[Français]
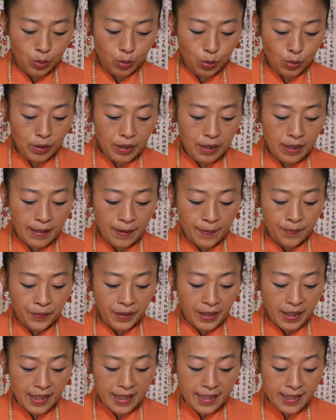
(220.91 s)
Donc,
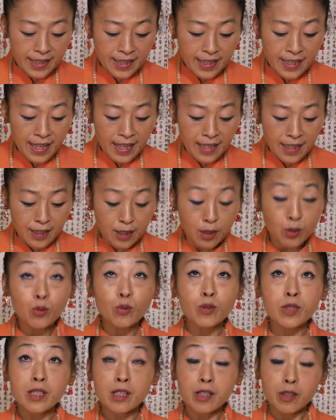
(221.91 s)
le ciel, c'est
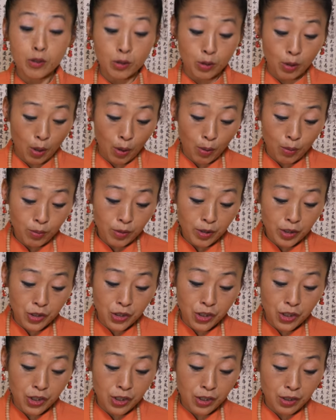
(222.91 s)
aussi le Tao, le
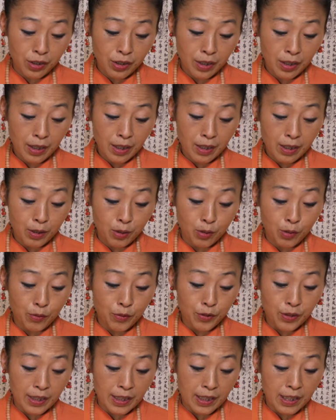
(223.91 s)
Qi, le
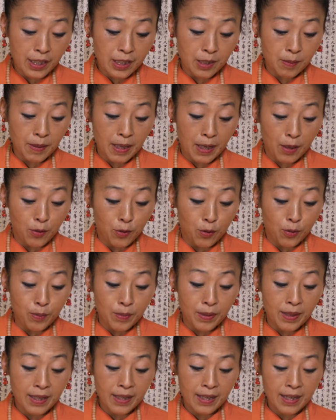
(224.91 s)
confucianisme l'a
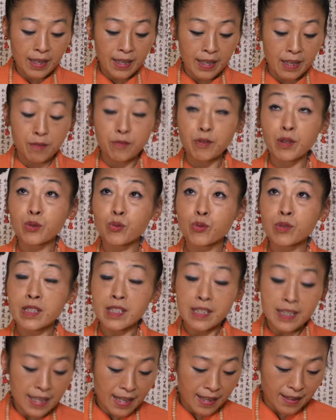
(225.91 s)
nommé la voie du
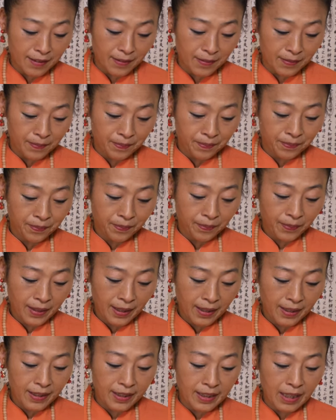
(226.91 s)
ciel.
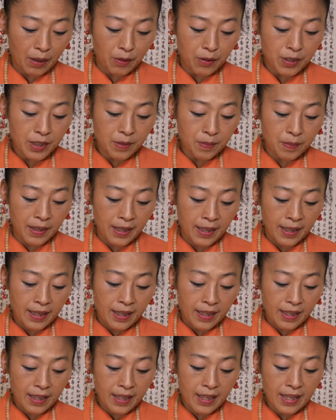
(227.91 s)
Le taoïsme
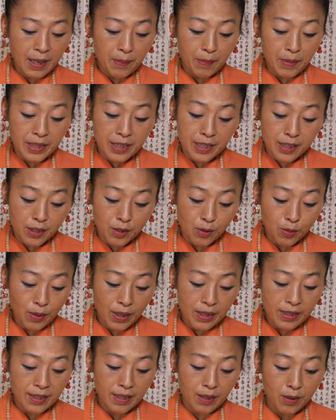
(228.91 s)
et la médecine
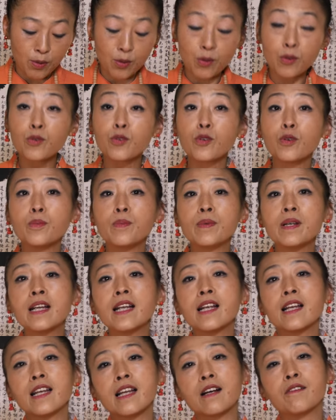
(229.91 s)
chinoise l'ont nommé
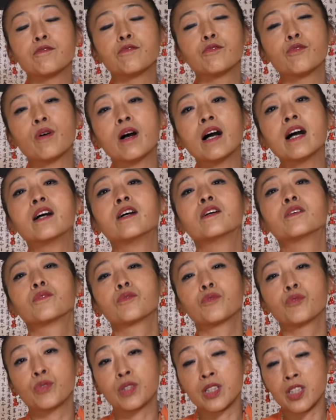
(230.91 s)
la voie
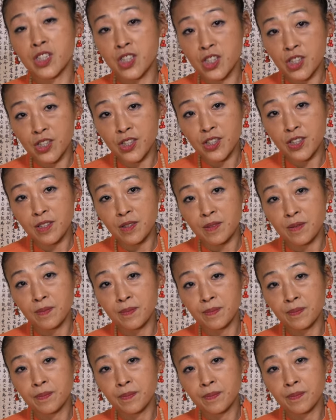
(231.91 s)
du Qi.